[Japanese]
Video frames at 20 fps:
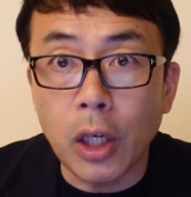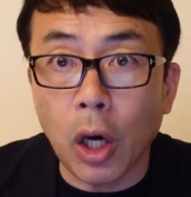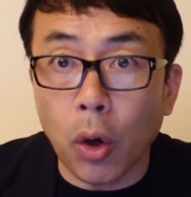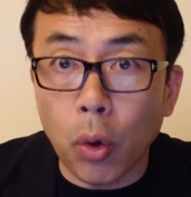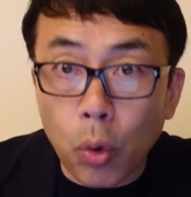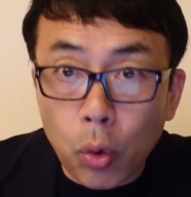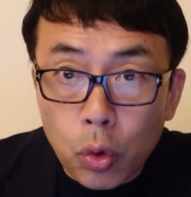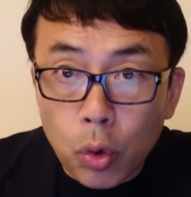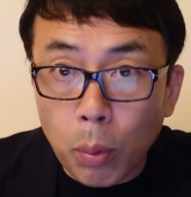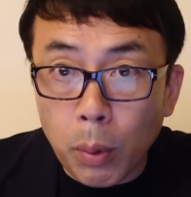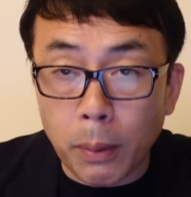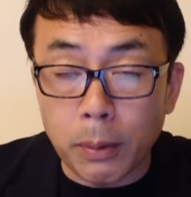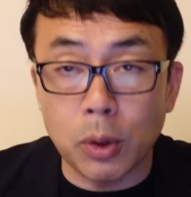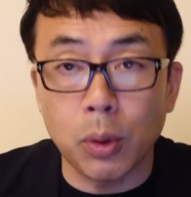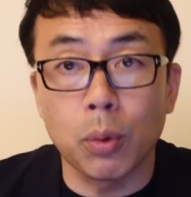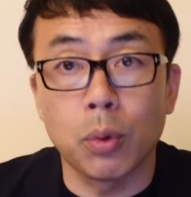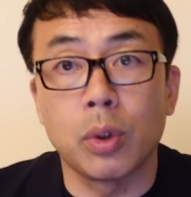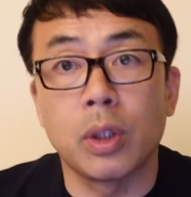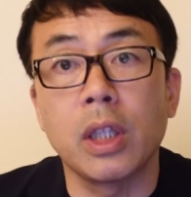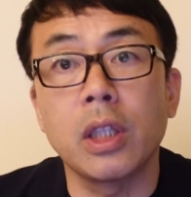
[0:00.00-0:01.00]
やろうと思えば
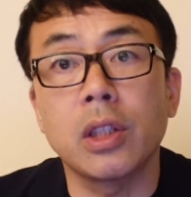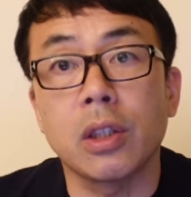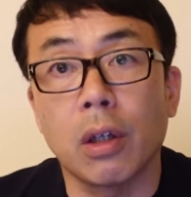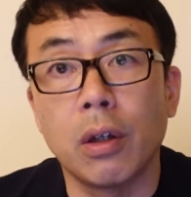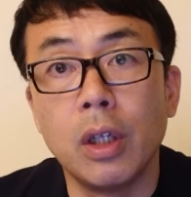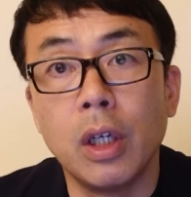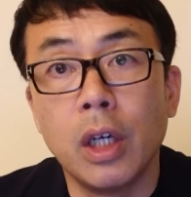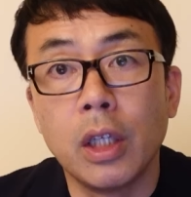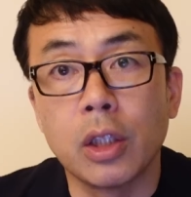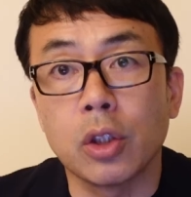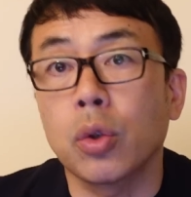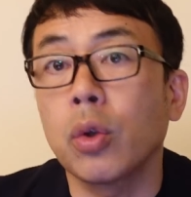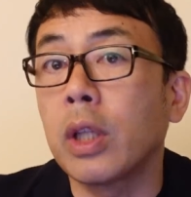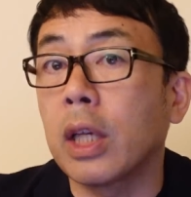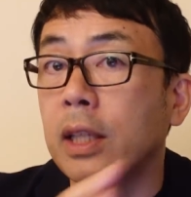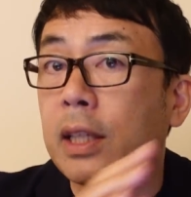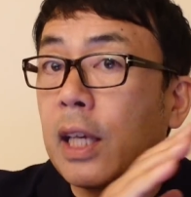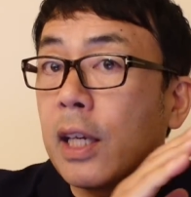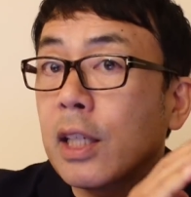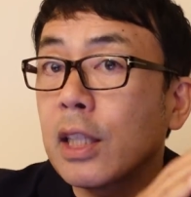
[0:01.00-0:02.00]
そういうことできちゃう。で、そういう
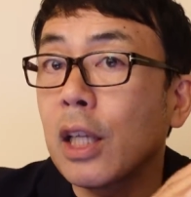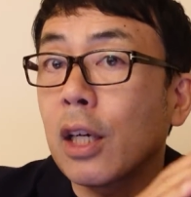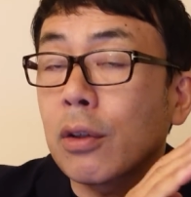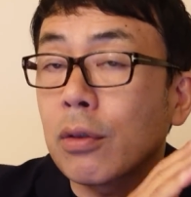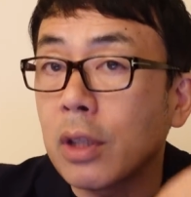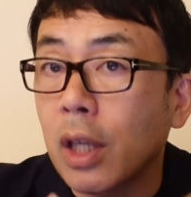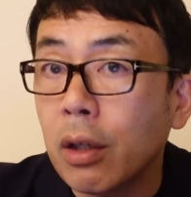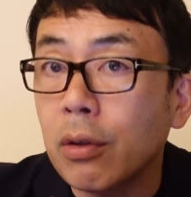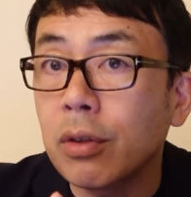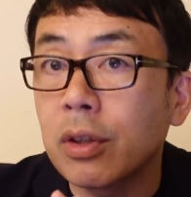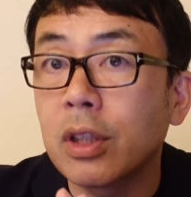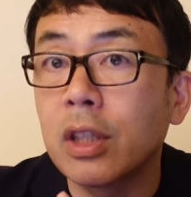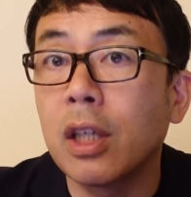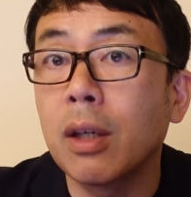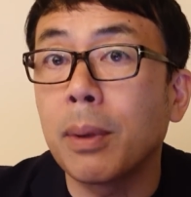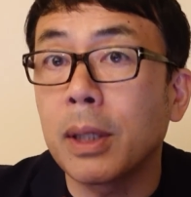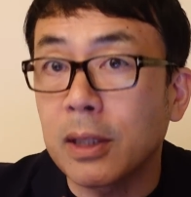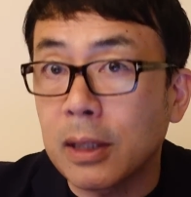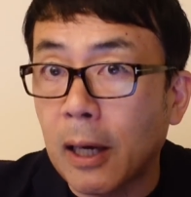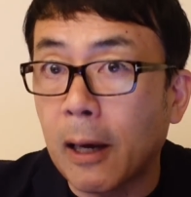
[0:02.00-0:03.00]
のはできなくなるって言
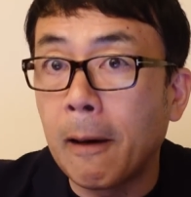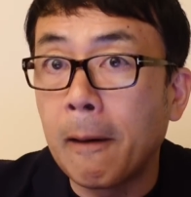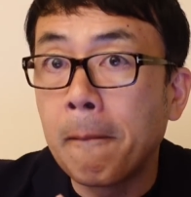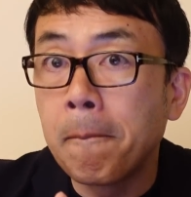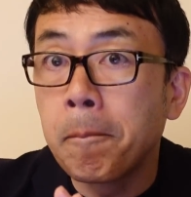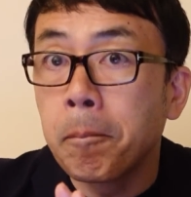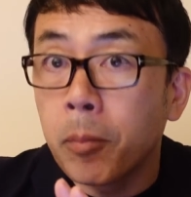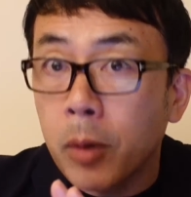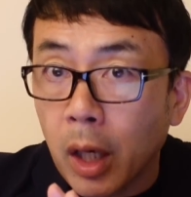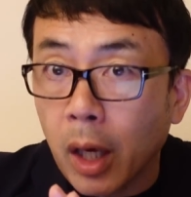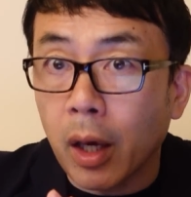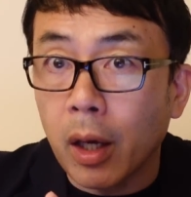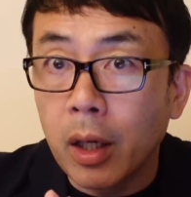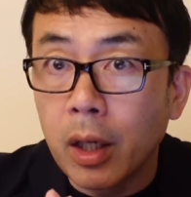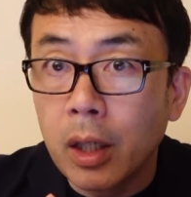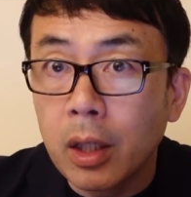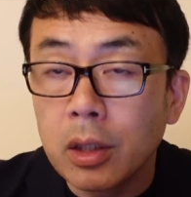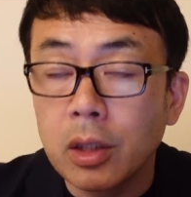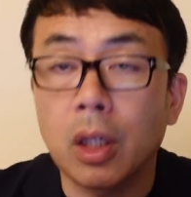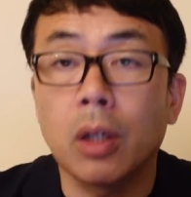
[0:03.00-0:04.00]
えばさ、ね、
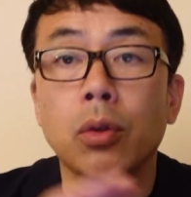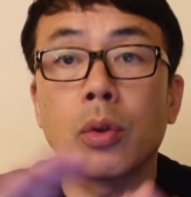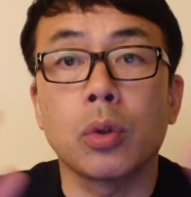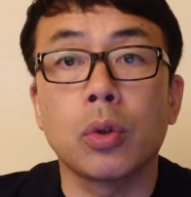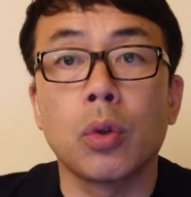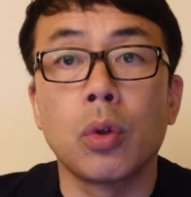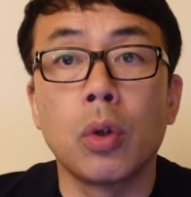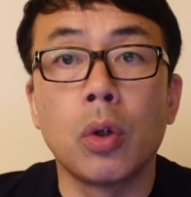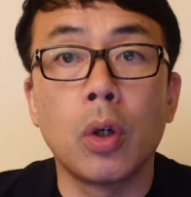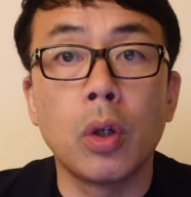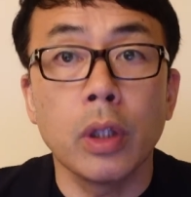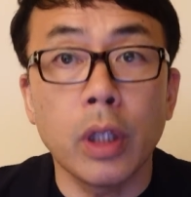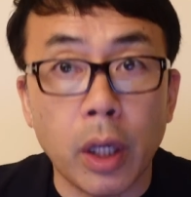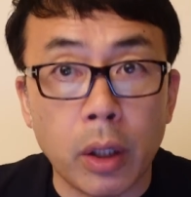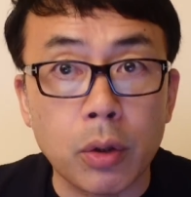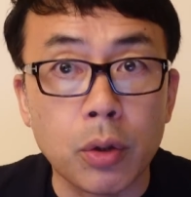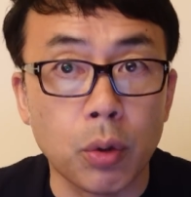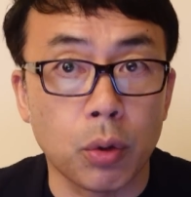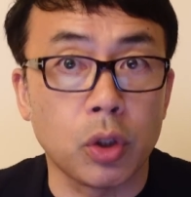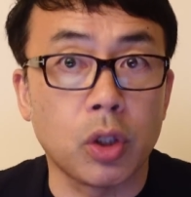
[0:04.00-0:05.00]
ちゃんとその
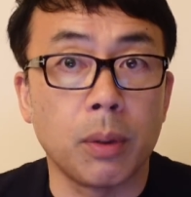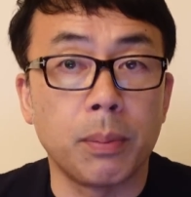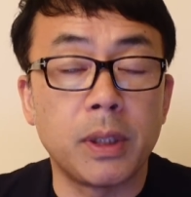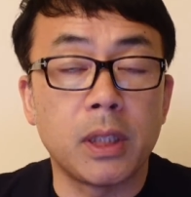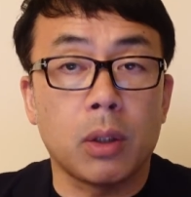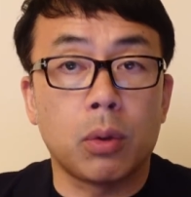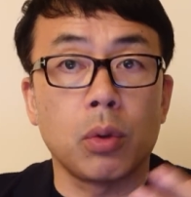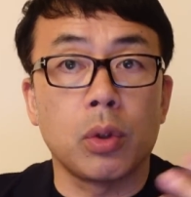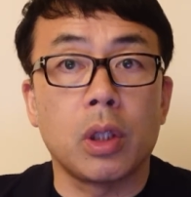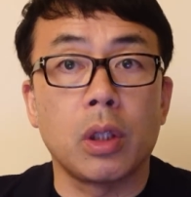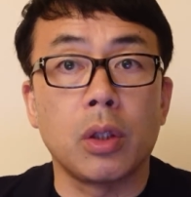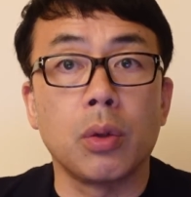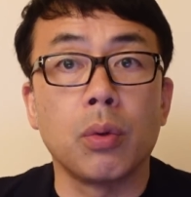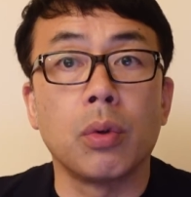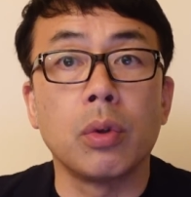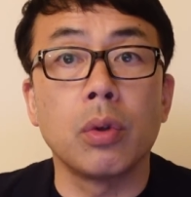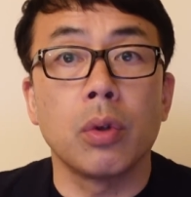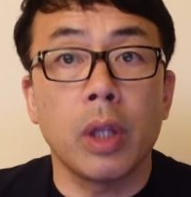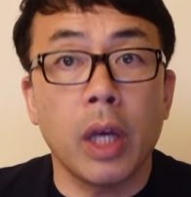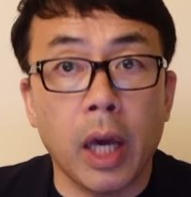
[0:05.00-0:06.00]
ね、苦労してビザ取った日
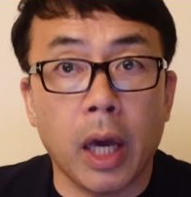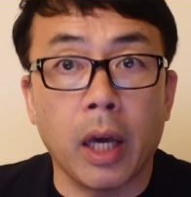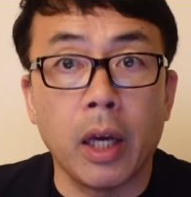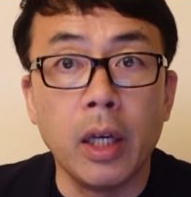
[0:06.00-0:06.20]
本のね、